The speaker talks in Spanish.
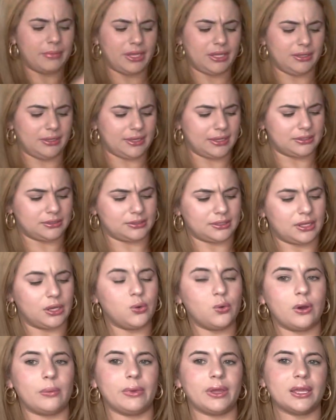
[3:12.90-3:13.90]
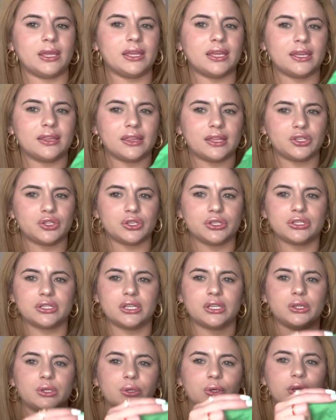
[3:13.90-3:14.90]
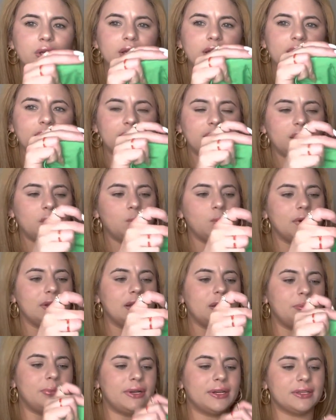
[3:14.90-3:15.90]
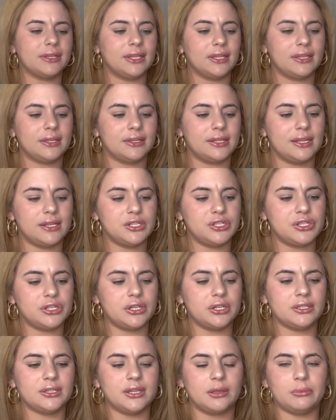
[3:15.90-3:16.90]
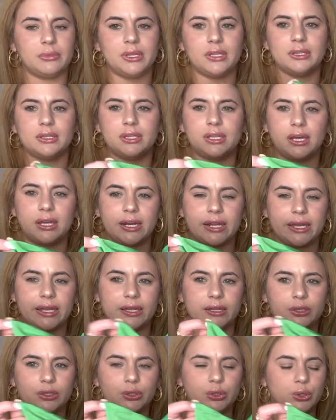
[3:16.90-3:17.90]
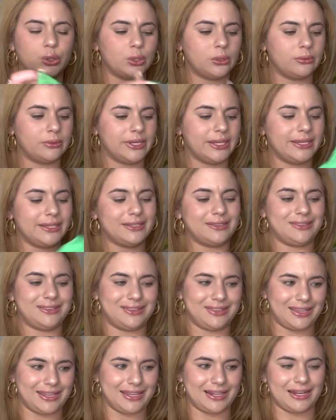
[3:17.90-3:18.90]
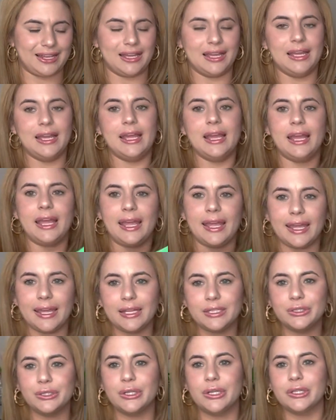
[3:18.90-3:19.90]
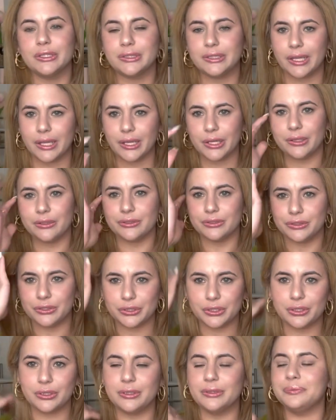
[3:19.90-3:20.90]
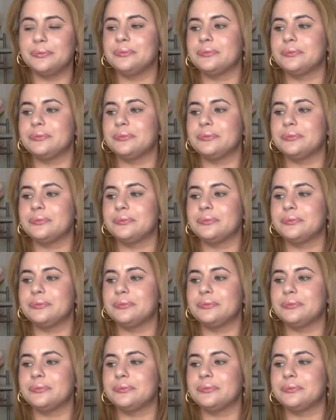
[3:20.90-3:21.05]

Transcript: encanta, lo amé. Y es de shortcito, igual la parte del short también te trae doble tela. Esto lo tengo yo